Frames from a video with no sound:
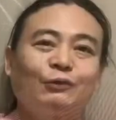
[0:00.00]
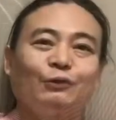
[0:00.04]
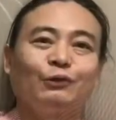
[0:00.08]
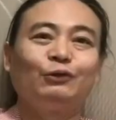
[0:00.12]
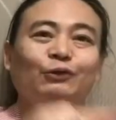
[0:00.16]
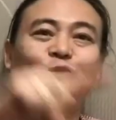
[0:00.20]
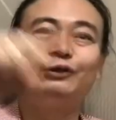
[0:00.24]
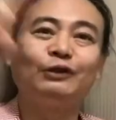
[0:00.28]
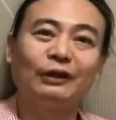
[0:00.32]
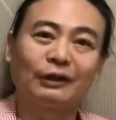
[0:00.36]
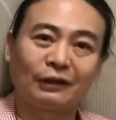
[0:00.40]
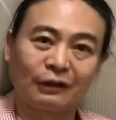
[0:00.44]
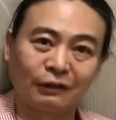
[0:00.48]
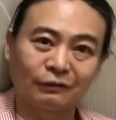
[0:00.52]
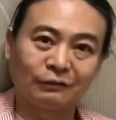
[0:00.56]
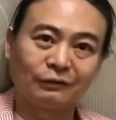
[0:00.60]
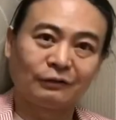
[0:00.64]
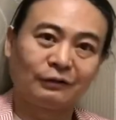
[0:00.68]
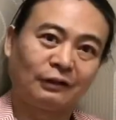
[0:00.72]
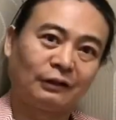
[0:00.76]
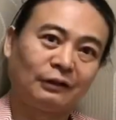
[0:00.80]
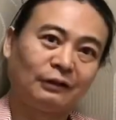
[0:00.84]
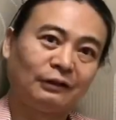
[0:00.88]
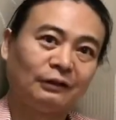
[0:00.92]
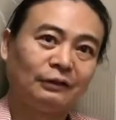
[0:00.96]
ら余裕できる
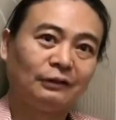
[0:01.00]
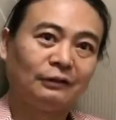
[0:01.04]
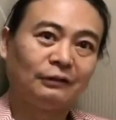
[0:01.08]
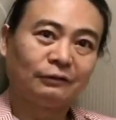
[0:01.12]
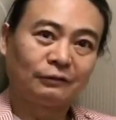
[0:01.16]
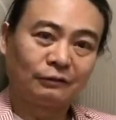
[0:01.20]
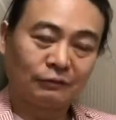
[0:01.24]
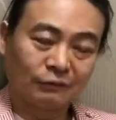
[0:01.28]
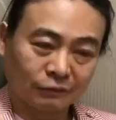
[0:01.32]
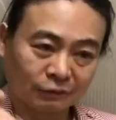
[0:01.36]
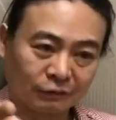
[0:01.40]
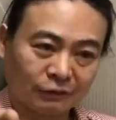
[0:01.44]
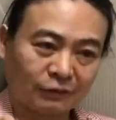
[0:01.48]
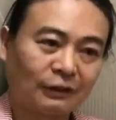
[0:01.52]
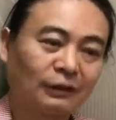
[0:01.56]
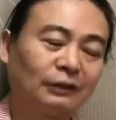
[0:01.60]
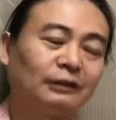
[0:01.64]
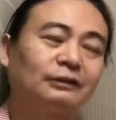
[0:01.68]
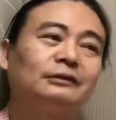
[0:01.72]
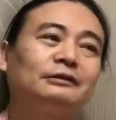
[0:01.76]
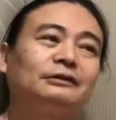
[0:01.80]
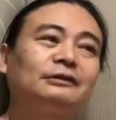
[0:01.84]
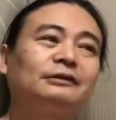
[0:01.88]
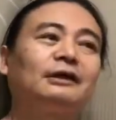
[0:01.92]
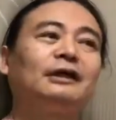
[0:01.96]
んでというの
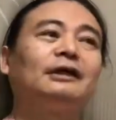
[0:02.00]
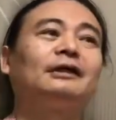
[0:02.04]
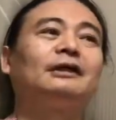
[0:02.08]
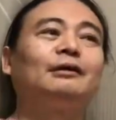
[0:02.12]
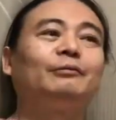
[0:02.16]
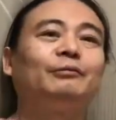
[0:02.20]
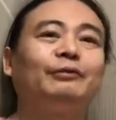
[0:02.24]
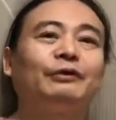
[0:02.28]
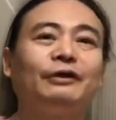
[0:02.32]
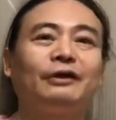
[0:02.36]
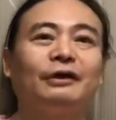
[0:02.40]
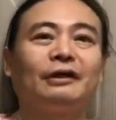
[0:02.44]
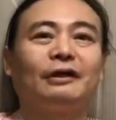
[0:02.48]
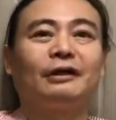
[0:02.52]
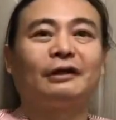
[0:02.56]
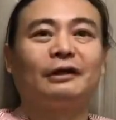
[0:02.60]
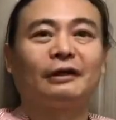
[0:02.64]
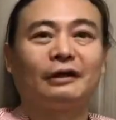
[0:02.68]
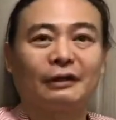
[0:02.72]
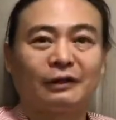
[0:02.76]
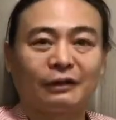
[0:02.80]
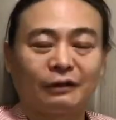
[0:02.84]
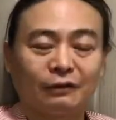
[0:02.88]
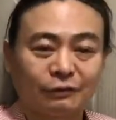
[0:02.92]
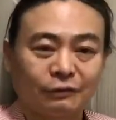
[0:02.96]
でスケーラビリティ
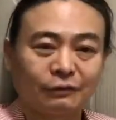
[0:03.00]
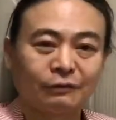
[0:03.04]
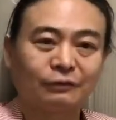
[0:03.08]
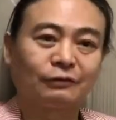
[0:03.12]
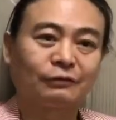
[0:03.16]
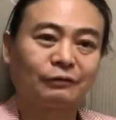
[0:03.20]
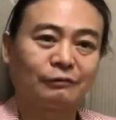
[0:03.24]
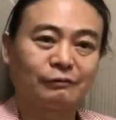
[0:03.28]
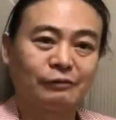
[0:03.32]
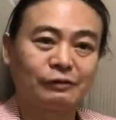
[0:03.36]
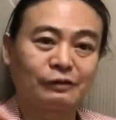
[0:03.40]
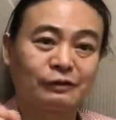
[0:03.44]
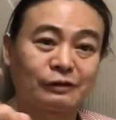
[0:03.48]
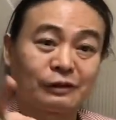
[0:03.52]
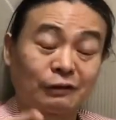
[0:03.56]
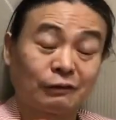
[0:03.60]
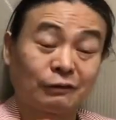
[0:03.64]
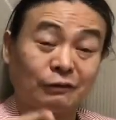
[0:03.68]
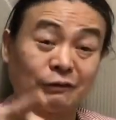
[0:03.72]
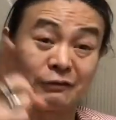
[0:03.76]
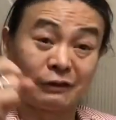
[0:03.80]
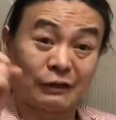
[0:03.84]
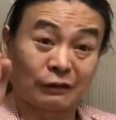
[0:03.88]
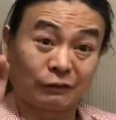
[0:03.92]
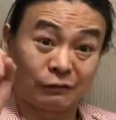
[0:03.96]
考えると友達
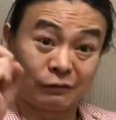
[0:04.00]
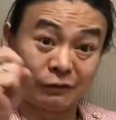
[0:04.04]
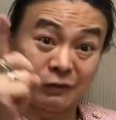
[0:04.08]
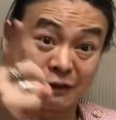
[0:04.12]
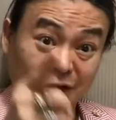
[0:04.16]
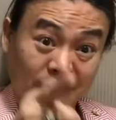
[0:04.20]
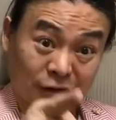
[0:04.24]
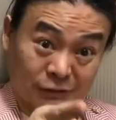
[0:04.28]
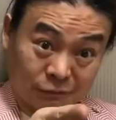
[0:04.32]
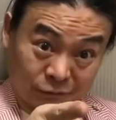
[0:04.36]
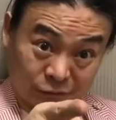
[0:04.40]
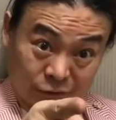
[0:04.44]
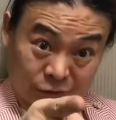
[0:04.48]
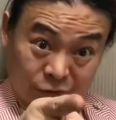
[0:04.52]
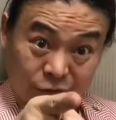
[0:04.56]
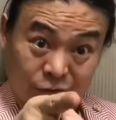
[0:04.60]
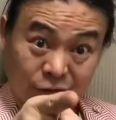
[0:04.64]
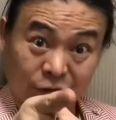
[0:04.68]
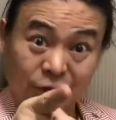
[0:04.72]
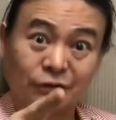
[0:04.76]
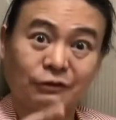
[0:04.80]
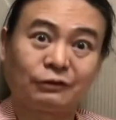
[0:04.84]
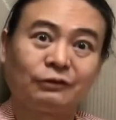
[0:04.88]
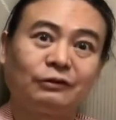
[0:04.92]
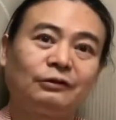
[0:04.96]
アルゴリズム圧倒的に強い
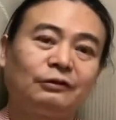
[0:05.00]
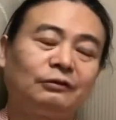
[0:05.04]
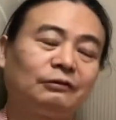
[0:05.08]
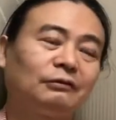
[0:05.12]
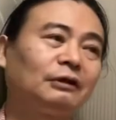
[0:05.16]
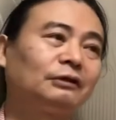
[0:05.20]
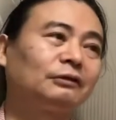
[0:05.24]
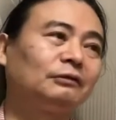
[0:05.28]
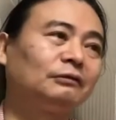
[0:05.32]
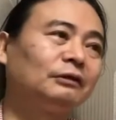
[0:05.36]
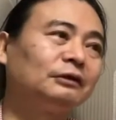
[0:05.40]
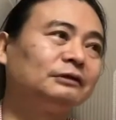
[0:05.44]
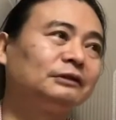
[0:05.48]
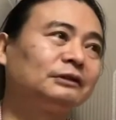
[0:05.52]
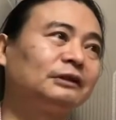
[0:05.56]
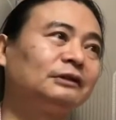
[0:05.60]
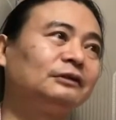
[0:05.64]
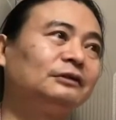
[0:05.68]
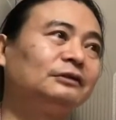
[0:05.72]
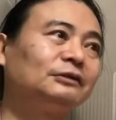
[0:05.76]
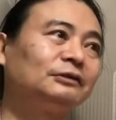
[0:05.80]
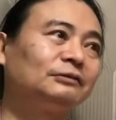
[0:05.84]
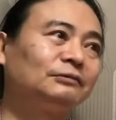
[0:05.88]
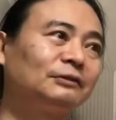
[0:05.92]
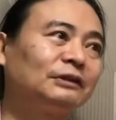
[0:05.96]
ですよっていうのは友達
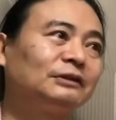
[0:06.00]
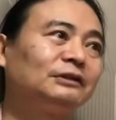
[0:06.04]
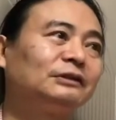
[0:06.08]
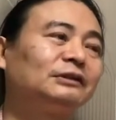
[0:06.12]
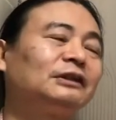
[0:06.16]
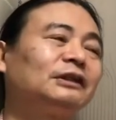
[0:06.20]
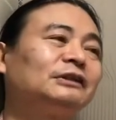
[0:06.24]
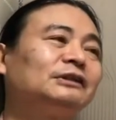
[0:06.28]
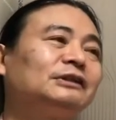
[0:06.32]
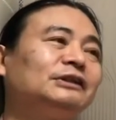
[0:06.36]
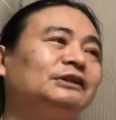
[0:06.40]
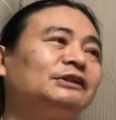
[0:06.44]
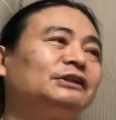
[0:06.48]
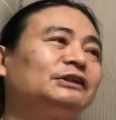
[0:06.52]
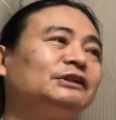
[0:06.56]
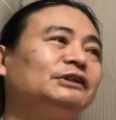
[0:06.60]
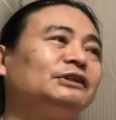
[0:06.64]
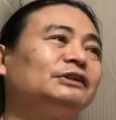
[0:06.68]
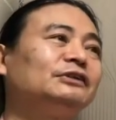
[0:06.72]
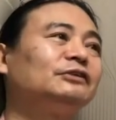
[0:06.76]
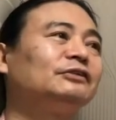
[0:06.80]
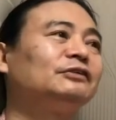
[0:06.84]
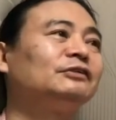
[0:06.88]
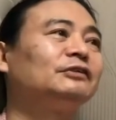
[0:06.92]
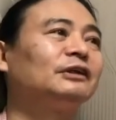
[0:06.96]
アルゴリズムは実は知
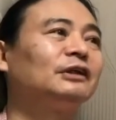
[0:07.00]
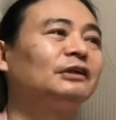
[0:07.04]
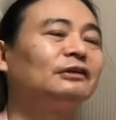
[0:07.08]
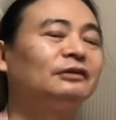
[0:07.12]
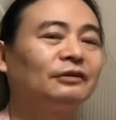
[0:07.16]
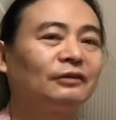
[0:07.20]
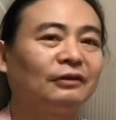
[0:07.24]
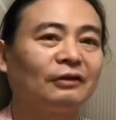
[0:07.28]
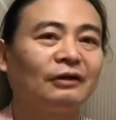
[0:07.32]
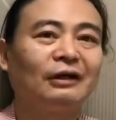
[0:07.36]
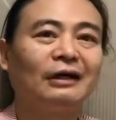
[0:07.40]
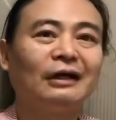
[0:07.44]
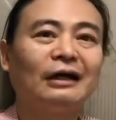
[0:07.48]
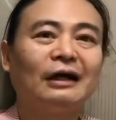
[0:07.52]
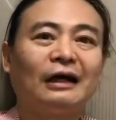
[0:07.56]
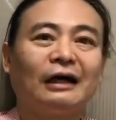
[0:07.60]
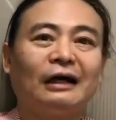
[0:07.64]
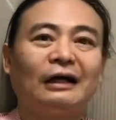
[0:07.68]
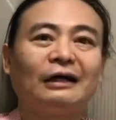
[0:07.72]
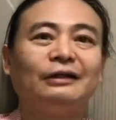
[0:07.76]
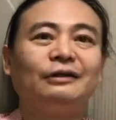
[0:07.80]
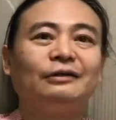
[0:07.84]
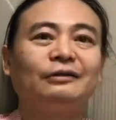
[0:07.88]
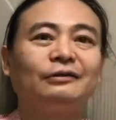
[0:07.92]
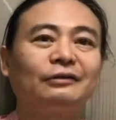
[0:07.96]
識表現の
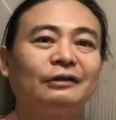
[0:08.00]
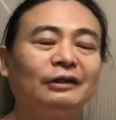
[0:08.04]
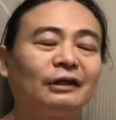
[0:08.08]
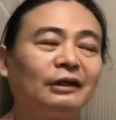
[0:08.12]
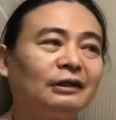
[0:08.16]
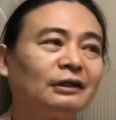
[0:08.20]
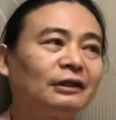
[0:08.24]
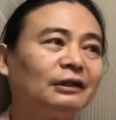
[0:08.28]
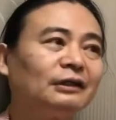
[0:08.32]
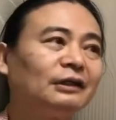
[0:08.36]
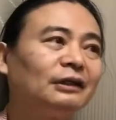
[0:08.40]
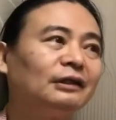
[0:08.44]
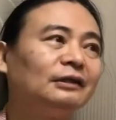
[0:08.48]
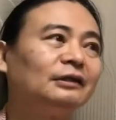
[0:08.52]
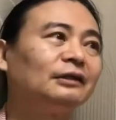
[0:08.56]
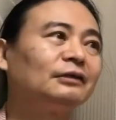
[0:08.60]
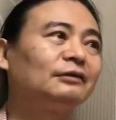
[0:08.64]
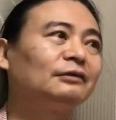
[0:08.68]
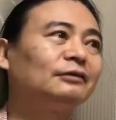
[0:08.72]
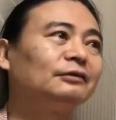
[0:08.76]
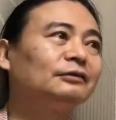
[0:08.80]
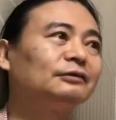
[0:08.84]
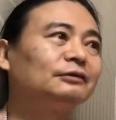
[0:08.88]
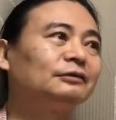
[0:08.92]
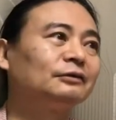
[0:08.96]
汎用的なデータ
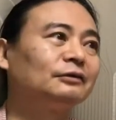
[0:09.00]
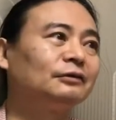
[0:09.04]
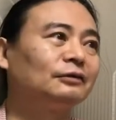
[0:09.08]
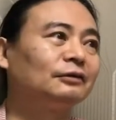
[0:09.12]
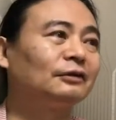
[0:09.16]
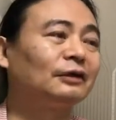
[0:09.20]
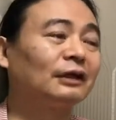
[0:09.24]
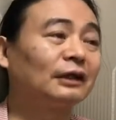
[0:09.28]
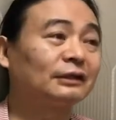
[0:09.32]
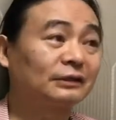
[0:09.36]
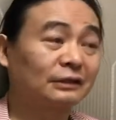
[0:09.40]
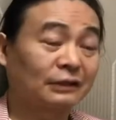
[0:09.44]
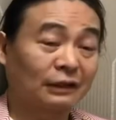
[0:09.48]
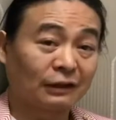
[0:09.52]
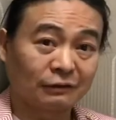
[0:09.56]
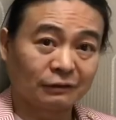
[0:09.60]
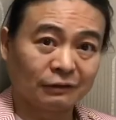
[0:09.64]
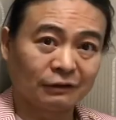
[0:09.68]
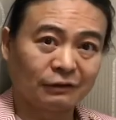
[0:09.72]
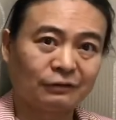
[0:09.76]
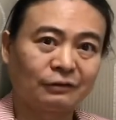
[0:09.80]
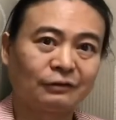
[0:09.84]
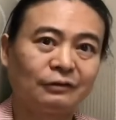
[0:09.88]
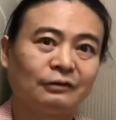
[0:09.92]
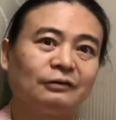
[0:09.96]
構造を扱う
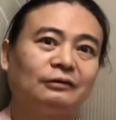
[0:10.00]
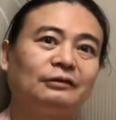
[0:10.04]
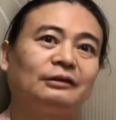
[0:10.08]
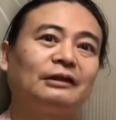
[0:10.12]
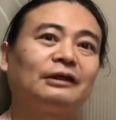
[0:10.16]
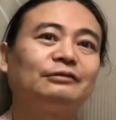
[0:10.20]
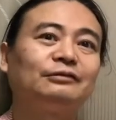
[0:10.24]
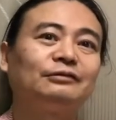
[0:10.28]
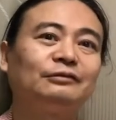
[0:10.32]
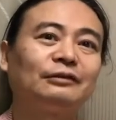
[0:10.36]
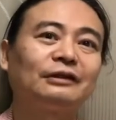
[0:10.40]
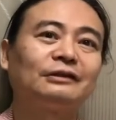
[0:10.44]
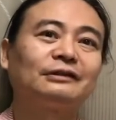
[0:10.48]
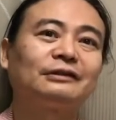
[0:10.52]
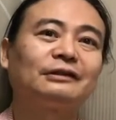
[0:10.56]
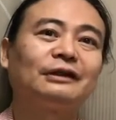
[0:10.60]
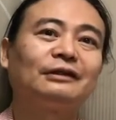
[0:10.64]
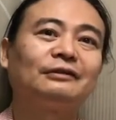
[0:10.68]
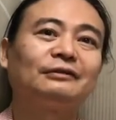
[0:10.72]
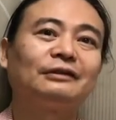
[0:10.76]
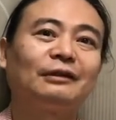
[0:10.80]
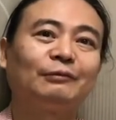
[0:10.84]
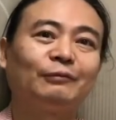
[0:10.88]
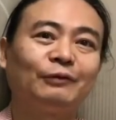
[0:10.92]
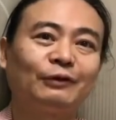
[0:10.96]
イコールグラフを
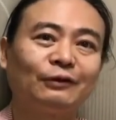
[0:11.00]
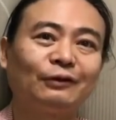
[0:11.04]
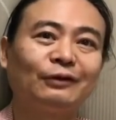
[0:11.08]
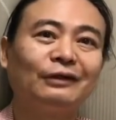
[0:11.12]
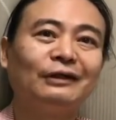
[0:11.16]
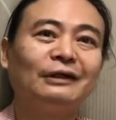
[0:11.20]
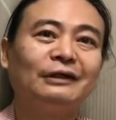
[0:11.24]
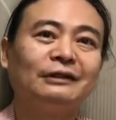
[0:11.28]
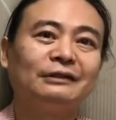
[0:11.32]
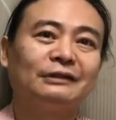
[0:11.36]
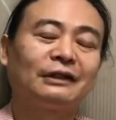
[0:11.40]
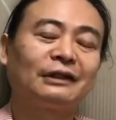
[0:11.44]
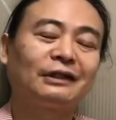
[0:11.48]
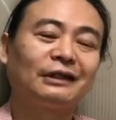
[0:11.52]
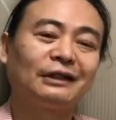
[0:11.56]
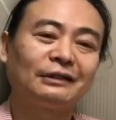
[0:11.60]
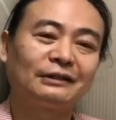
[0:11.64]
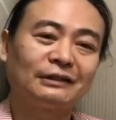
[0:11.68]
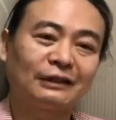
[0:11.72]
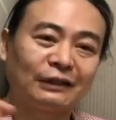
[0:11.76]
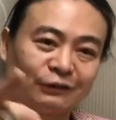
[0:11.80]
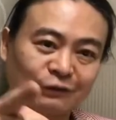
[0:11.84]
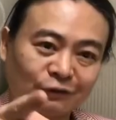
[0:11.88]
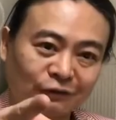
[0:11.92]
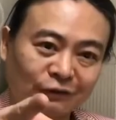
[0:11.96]
扱うための世界
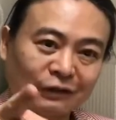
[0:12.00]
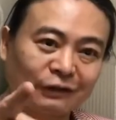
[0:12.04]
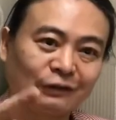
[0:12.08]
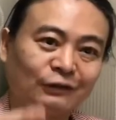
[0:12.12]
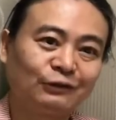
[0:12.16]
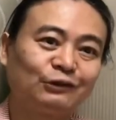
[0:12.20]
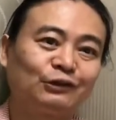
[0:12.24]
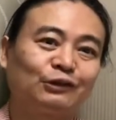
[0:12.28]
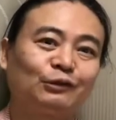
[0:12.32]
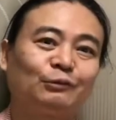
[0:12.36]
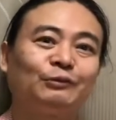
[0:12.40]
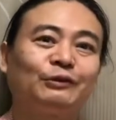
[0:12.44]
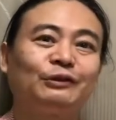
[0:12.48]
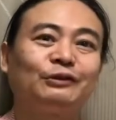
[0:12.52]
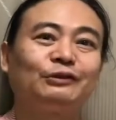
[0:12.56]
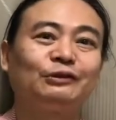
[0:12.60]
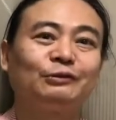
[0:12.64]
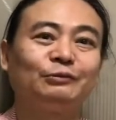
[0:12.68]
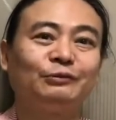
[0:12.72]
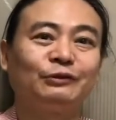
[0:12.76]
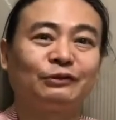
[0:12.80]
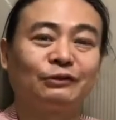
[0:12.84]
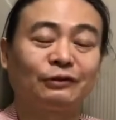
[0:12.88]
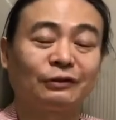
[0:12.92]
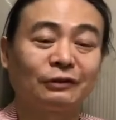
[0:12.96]
最速
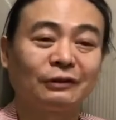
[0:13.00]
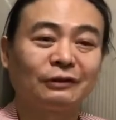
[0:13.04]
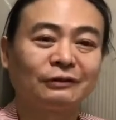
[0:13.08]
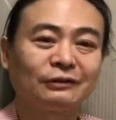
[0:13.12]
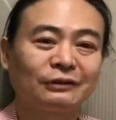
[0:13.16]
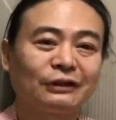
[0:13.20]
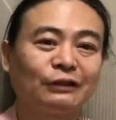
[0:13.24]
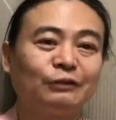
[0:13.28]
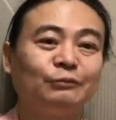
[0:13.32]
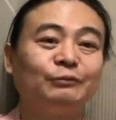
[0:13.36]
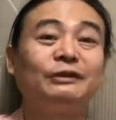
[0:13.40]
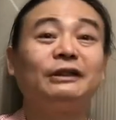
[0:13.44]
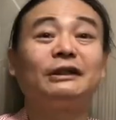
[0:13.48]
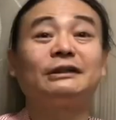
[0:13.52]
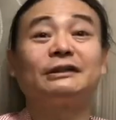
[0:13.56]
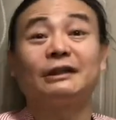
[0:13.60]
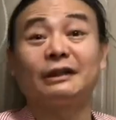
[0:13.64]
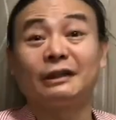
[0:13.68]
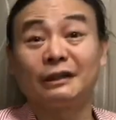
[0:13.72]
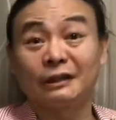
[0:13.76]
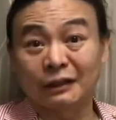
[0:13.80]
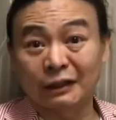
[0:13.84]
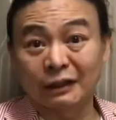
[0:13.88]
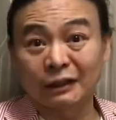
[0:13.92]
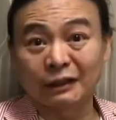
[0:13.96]
アルゴリズムとして生み出さ
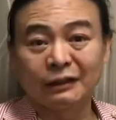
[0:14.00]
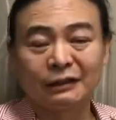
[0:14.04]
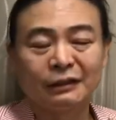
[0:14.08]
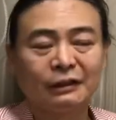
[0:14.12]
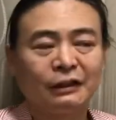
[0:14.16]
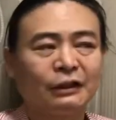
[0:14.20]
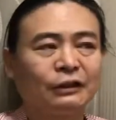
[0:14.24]
れて